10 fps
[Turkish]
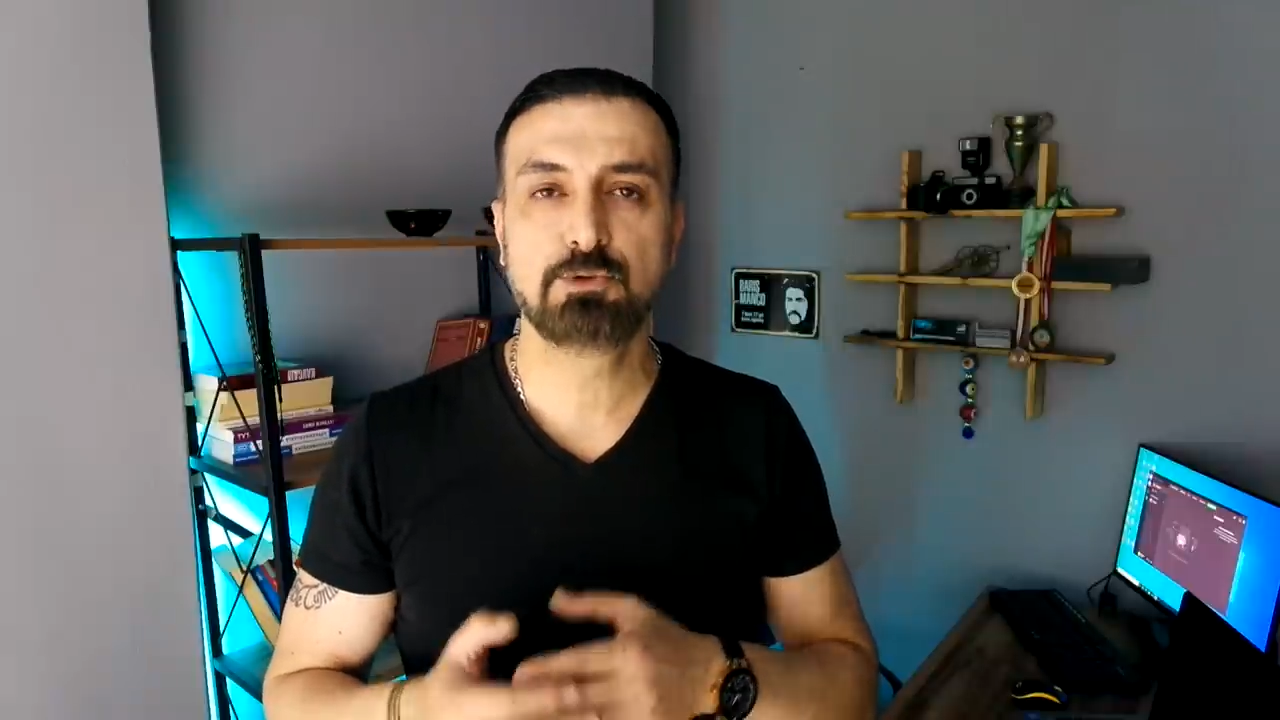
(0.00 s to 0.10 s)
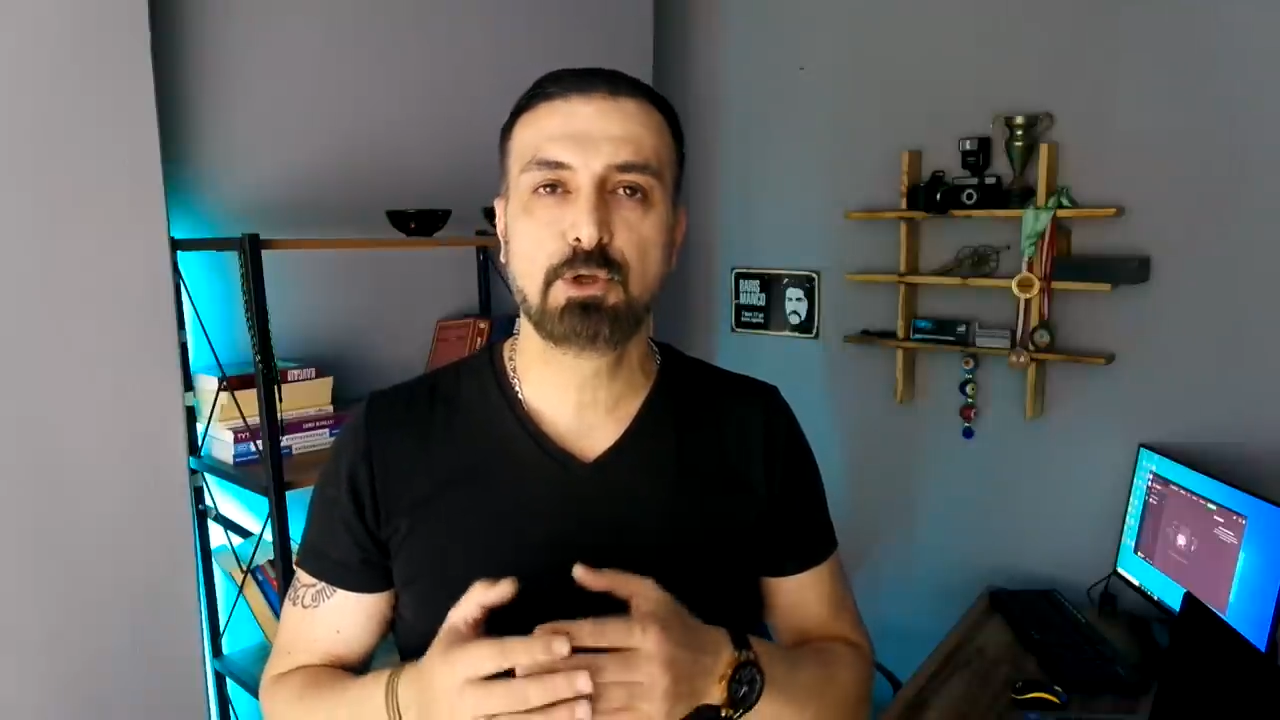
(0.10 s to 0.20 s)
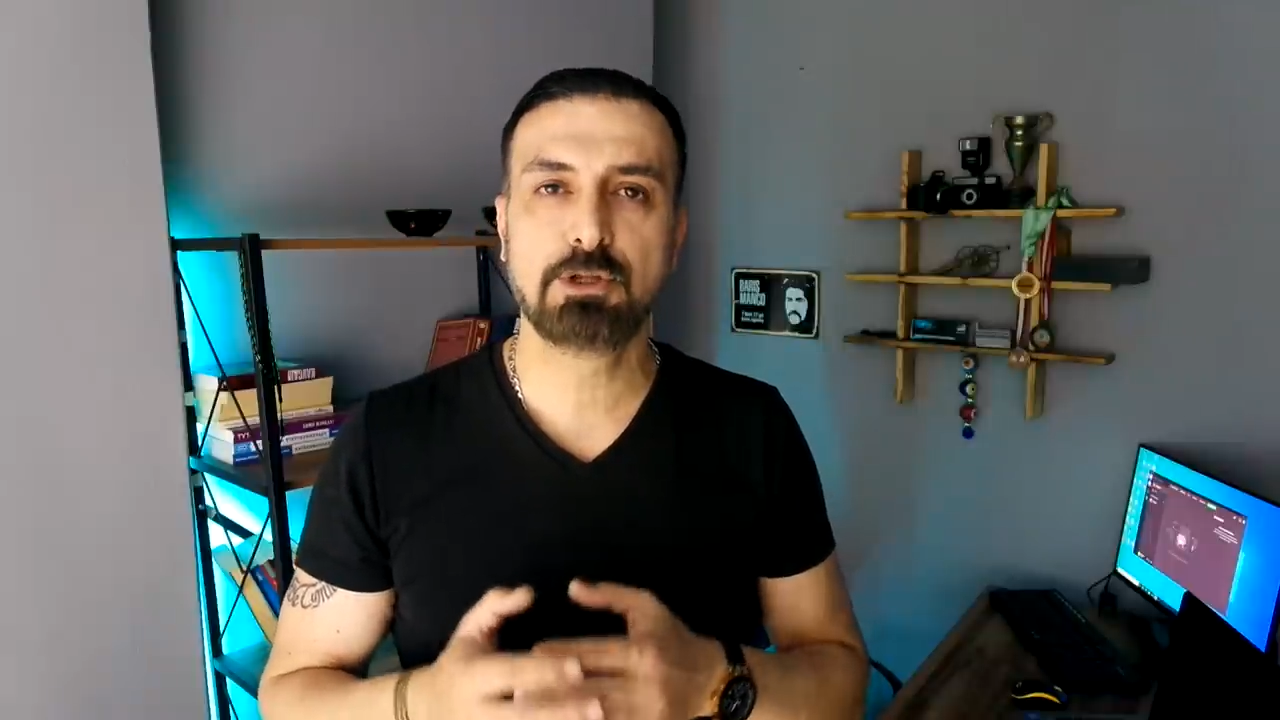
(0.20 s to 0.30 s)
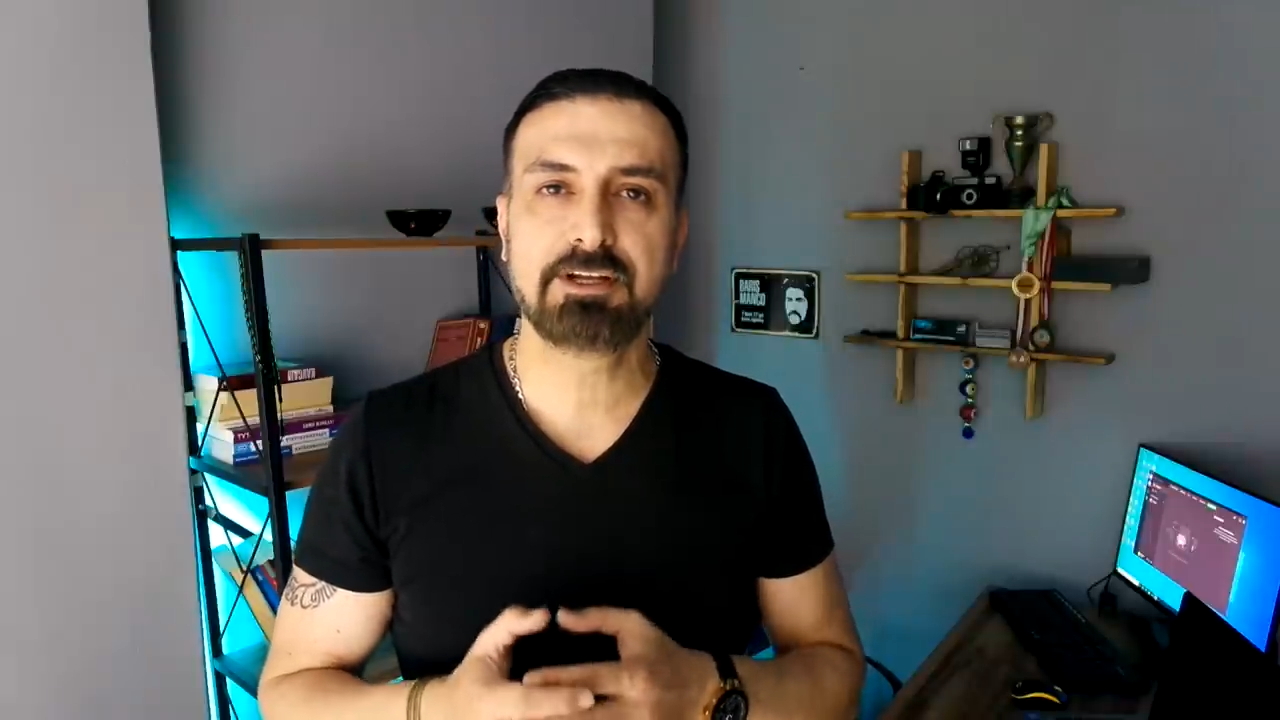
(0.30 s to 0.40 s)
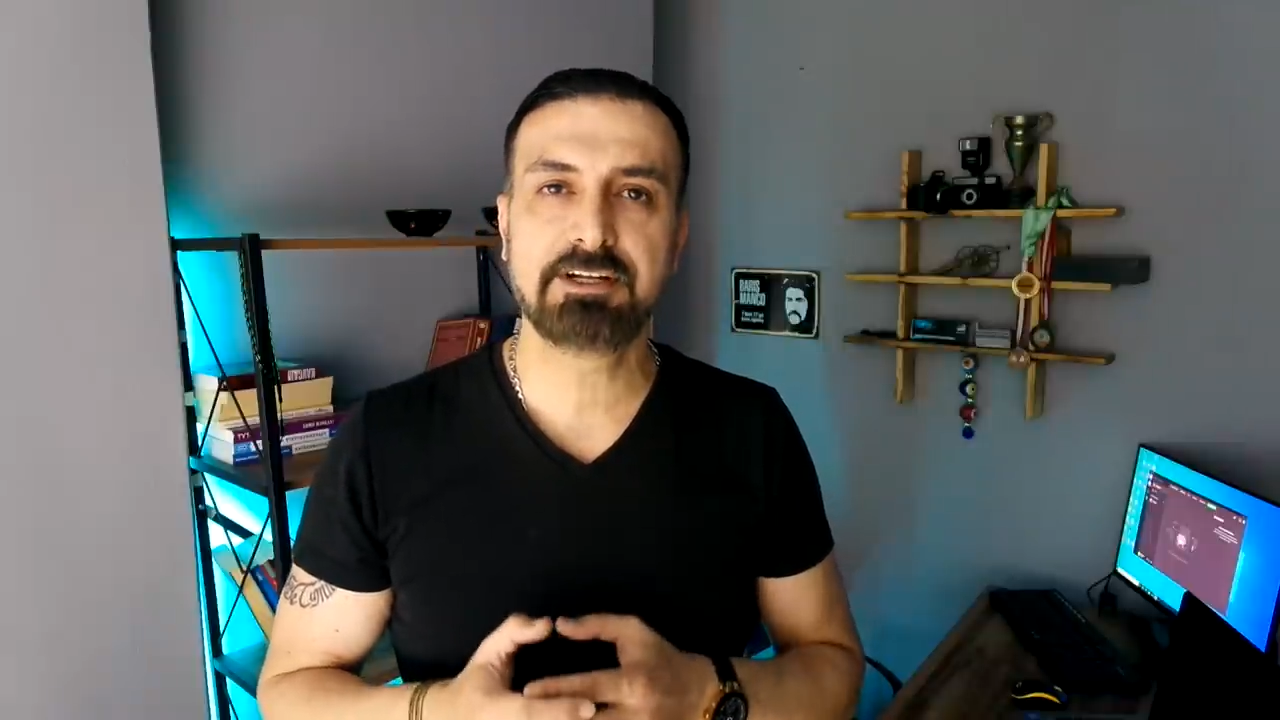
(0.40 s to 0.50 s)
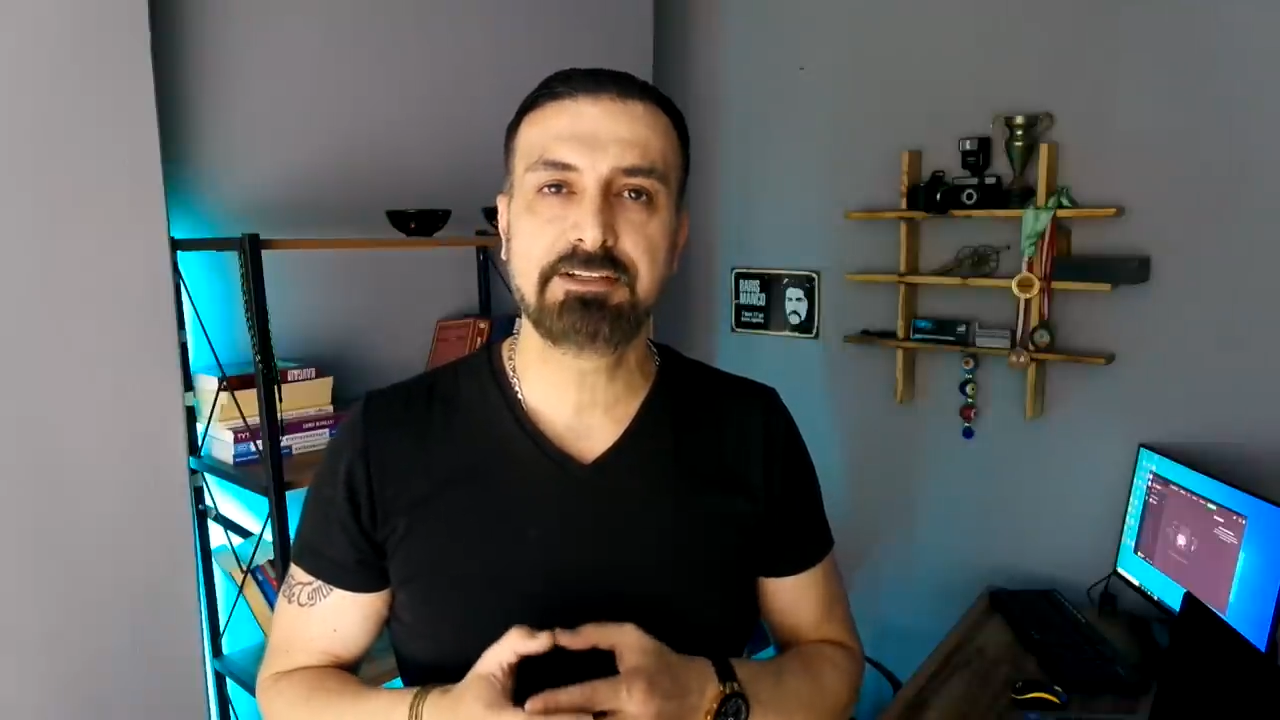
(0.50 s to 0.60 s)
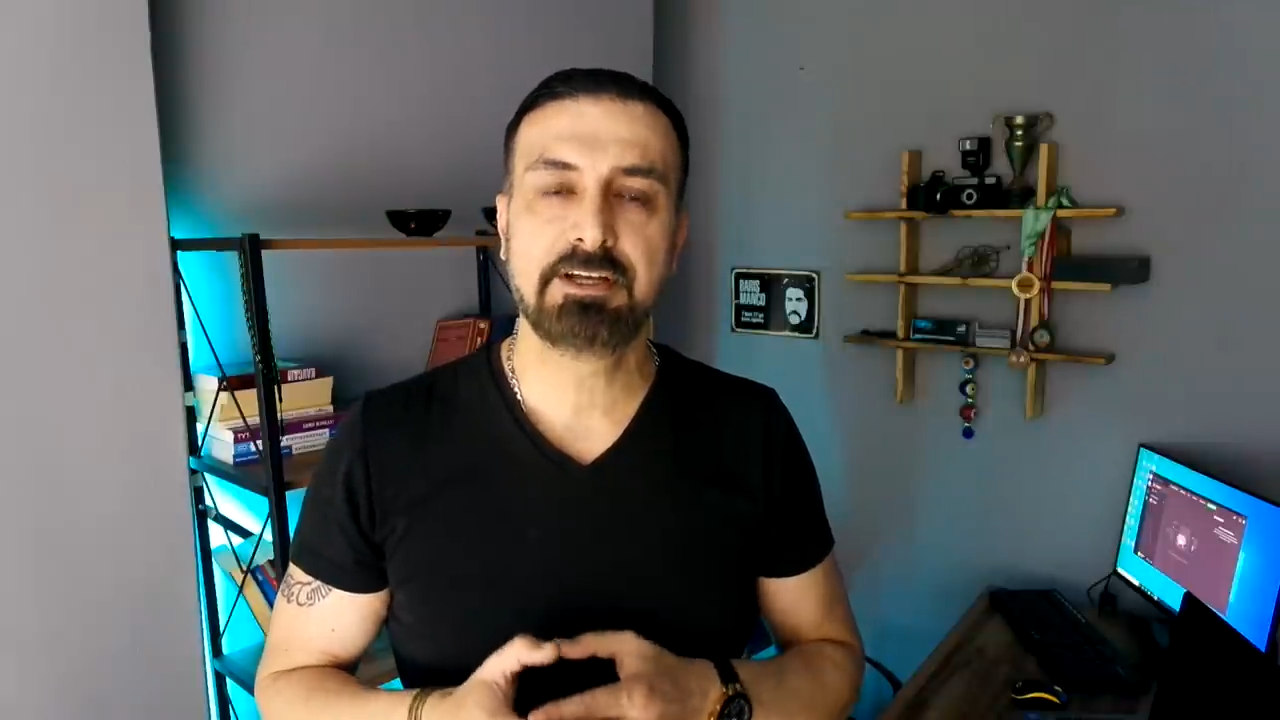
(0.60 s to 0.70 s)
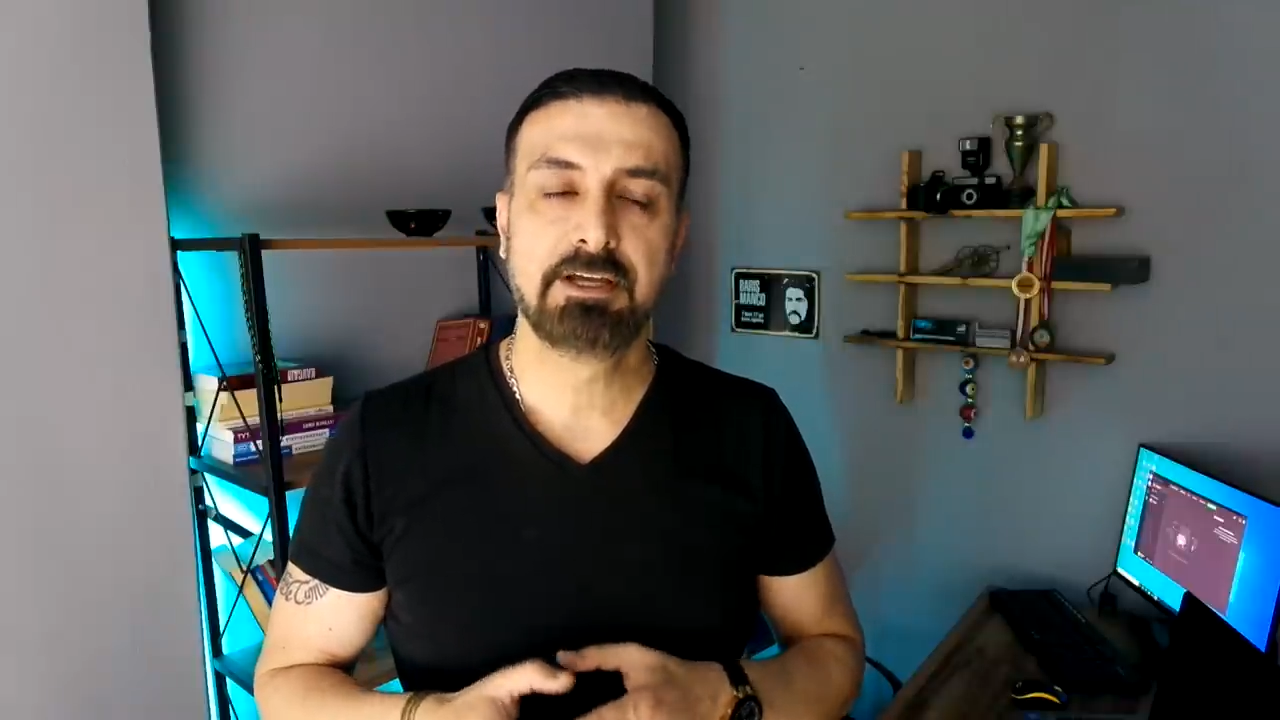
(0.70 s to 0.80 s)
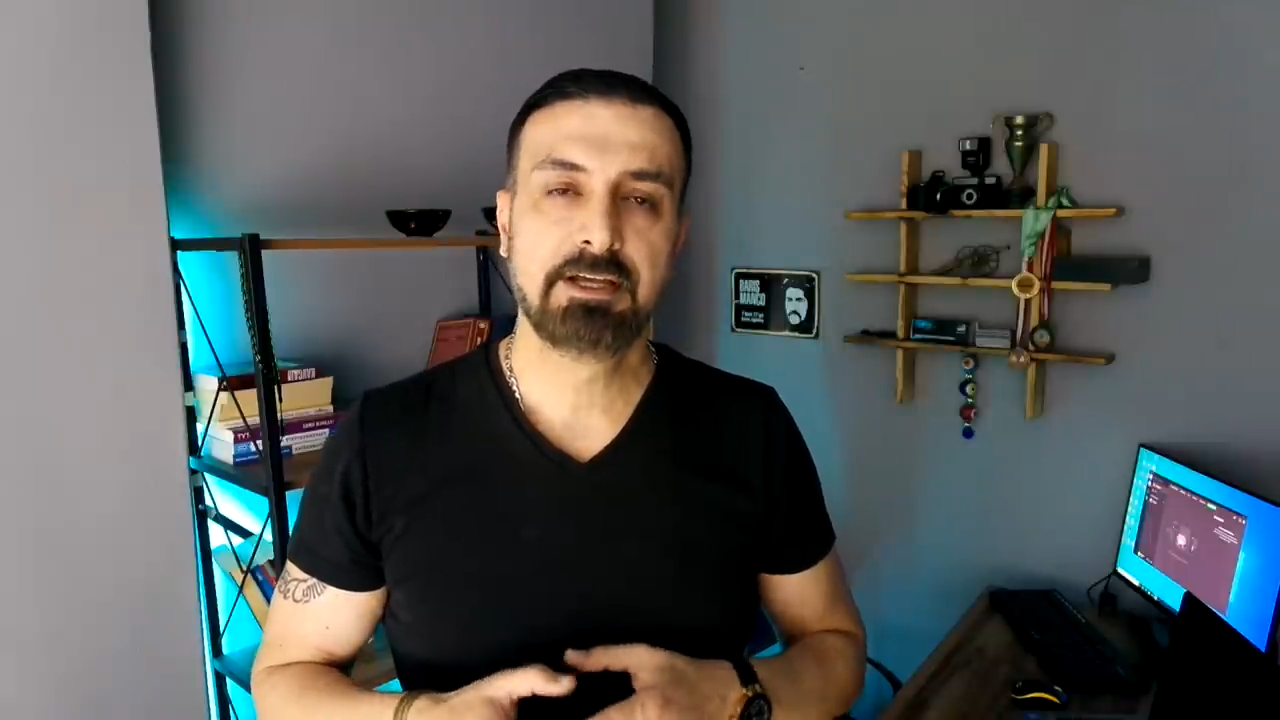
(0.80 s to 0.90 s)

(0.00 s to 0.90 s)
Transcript: doların